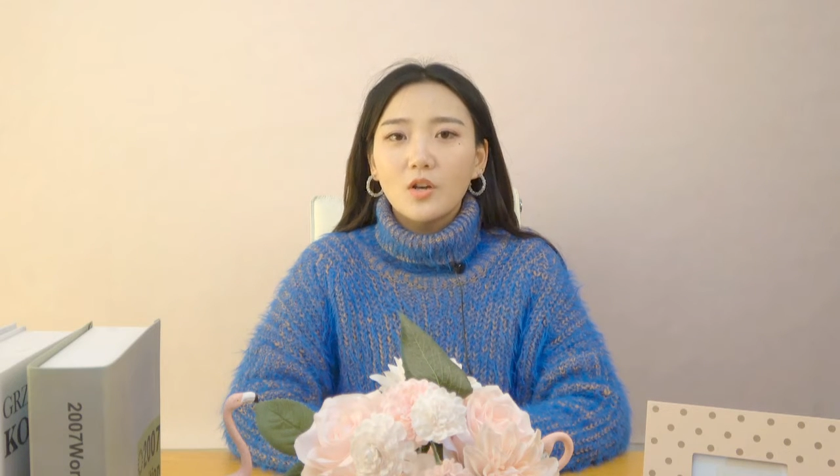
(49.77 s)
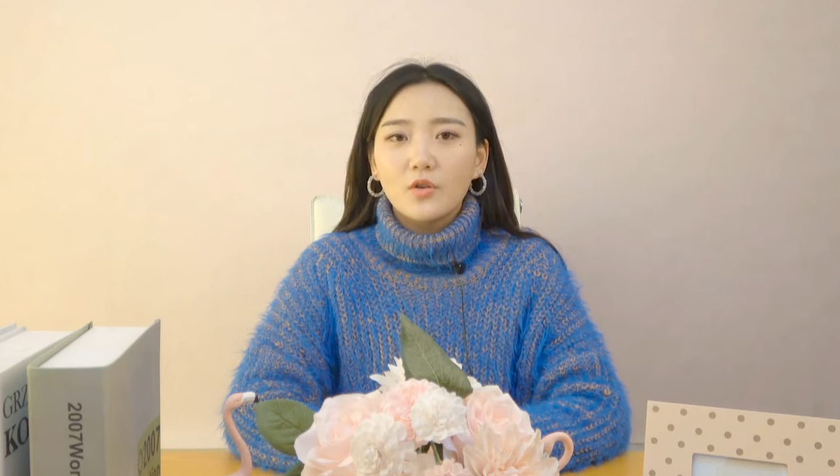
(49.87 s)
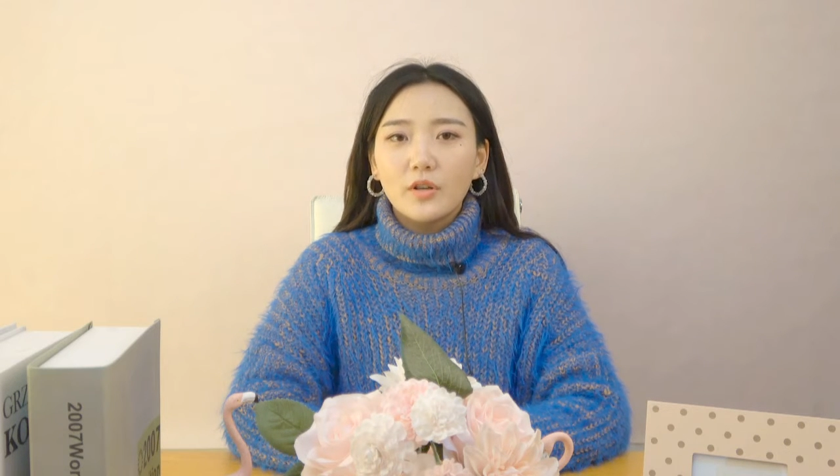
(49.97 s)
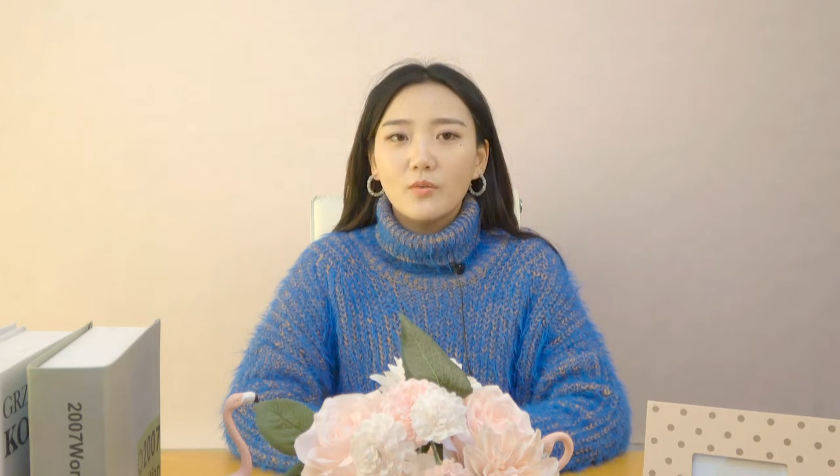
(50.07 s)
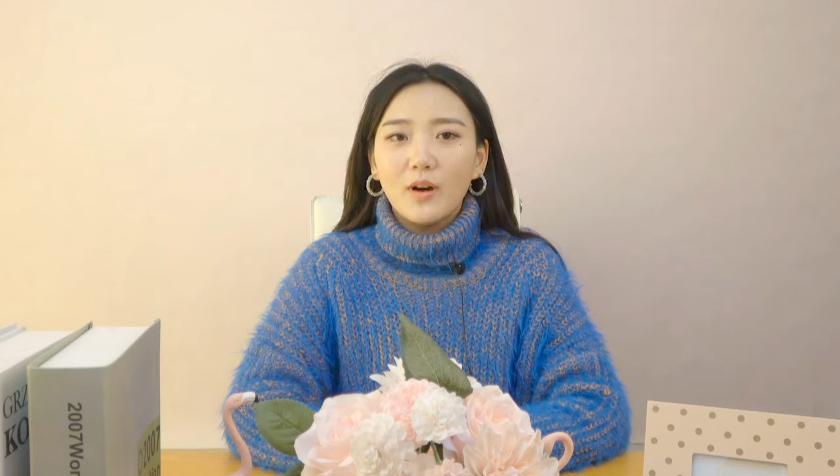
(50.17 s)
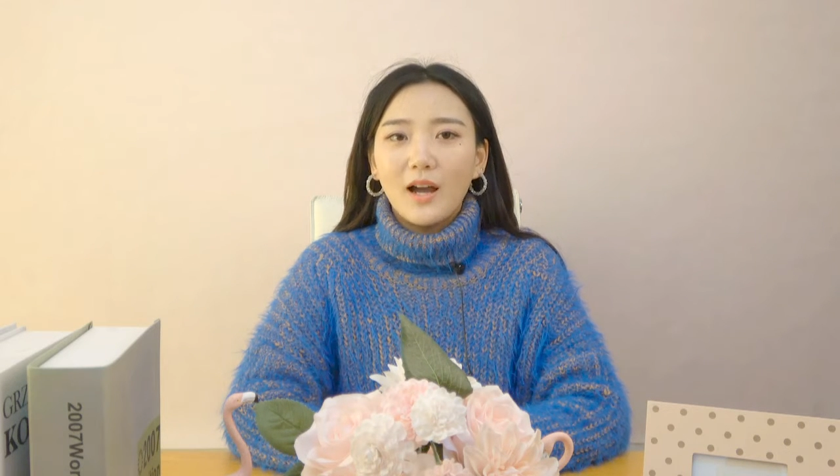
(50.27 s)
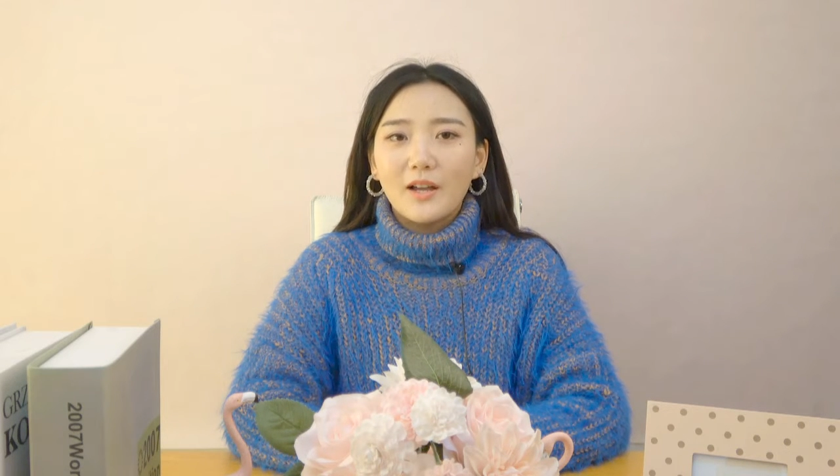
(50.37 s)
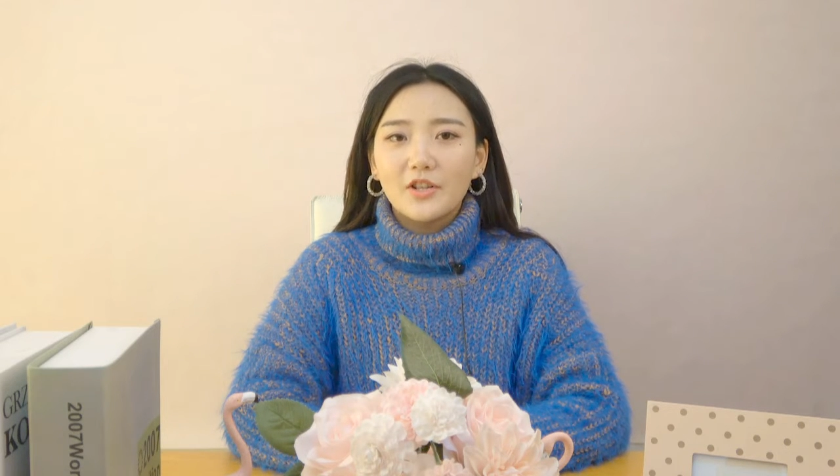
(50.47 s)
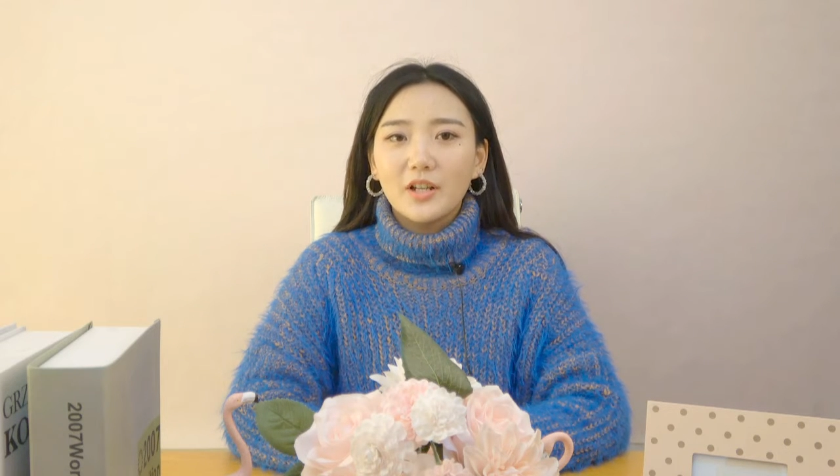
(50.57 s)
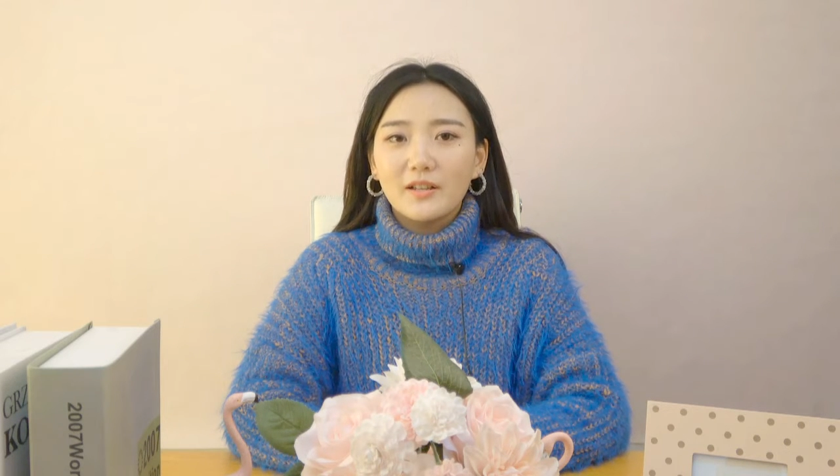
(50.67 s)
所以我
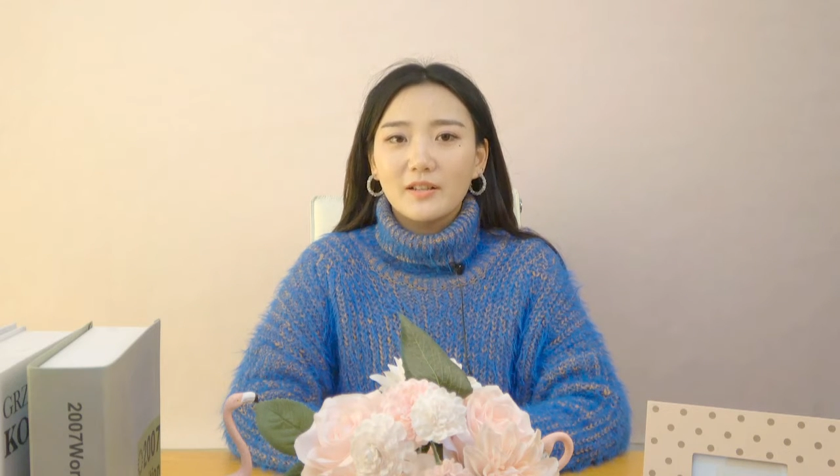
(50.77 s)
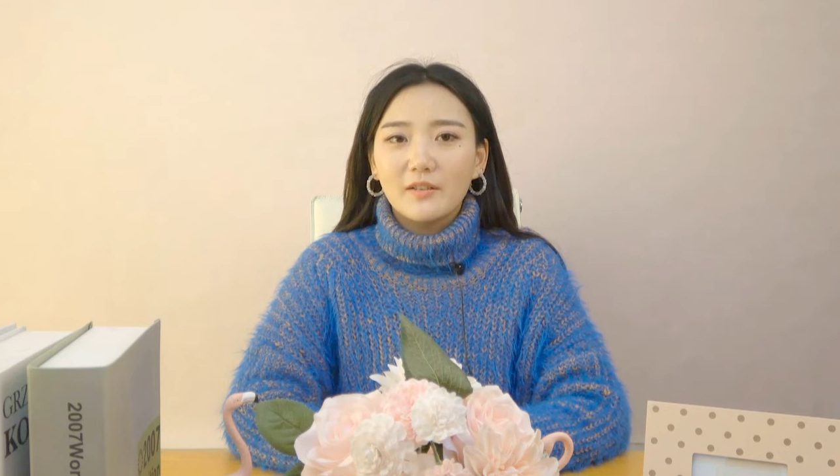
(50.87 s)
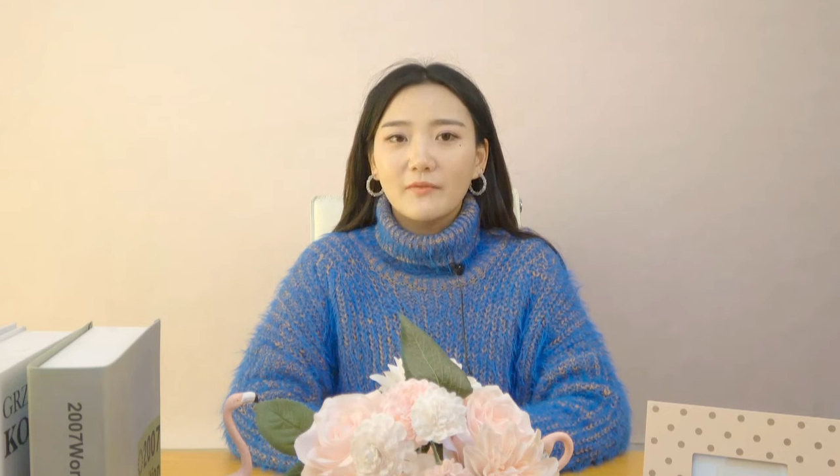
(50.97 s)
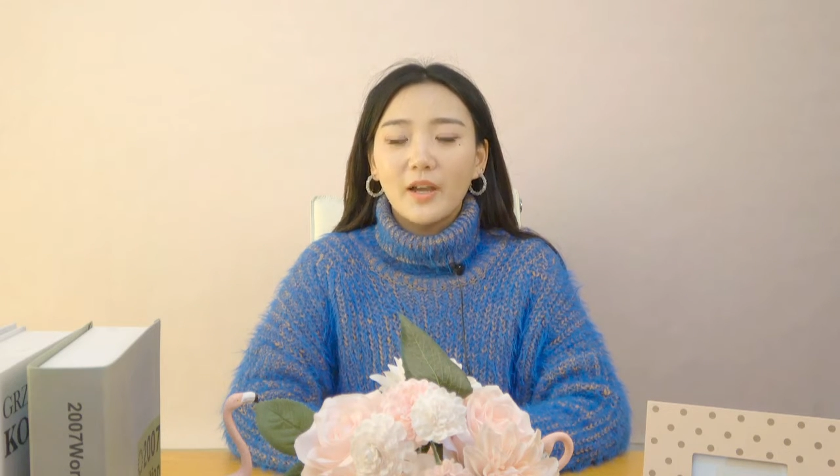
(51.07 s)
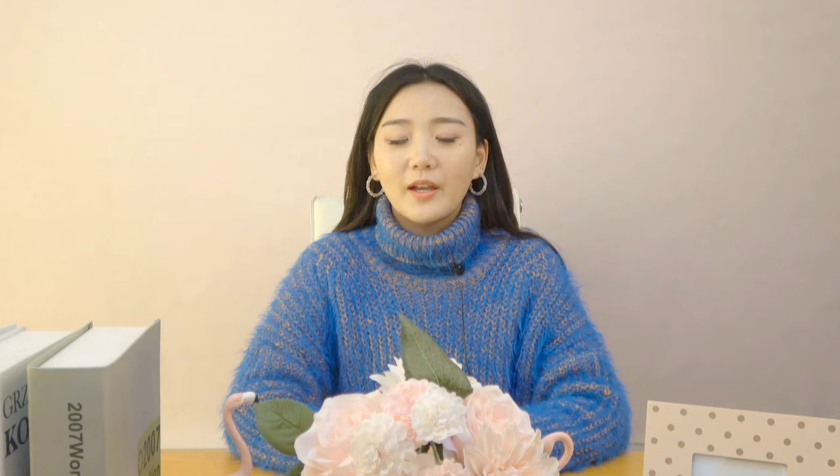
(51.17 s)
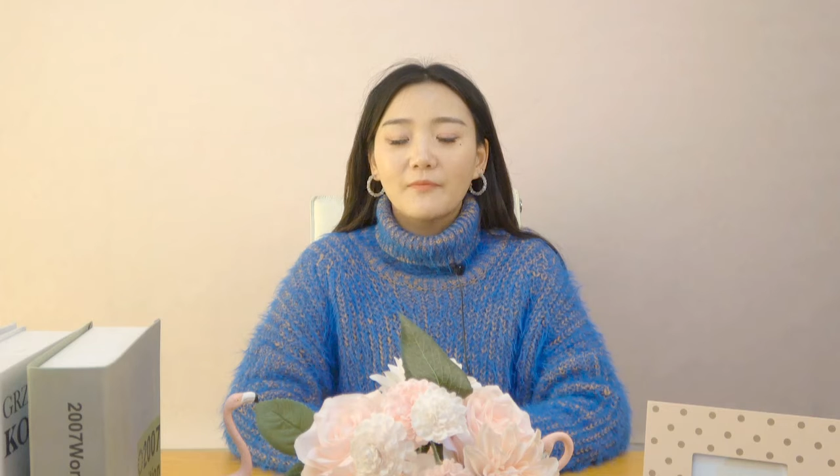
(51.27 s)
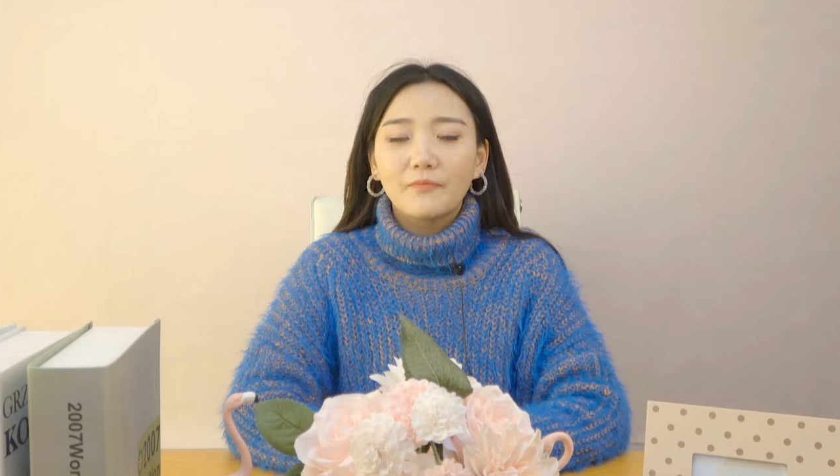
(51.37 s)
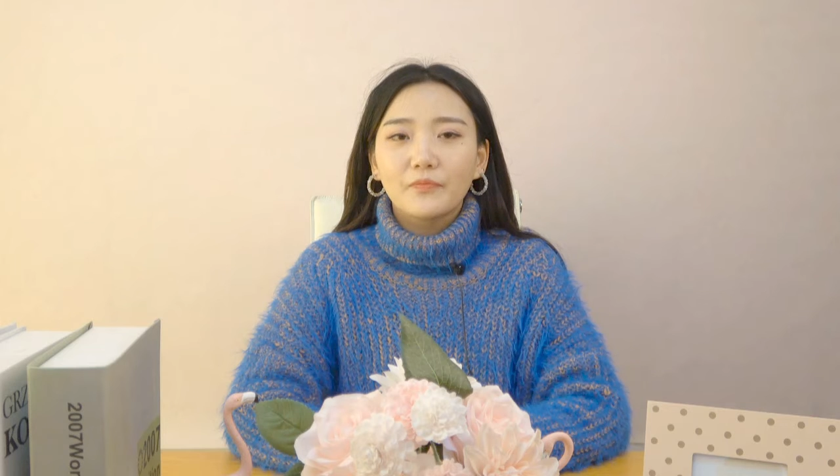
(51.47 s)
还是很欣慰。